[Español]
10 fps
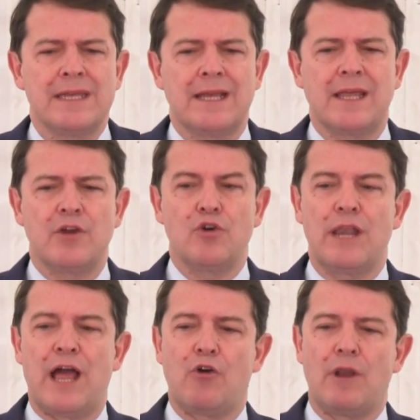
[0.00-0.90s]
y creo
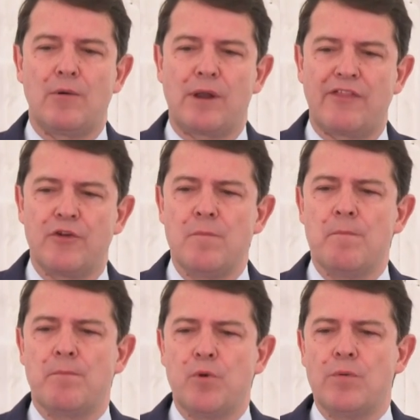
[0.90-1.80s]
en la
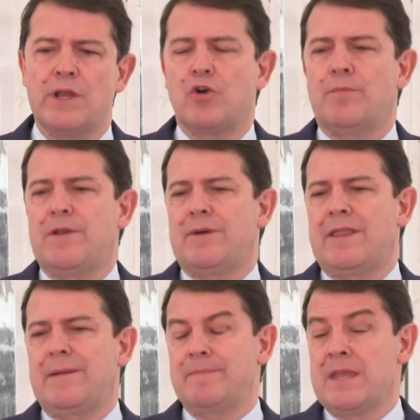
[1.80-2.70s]
colaboración
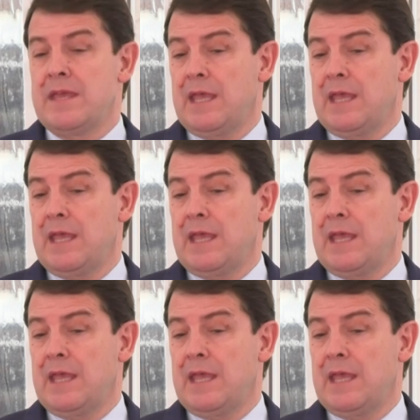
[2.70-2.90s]
público-privada.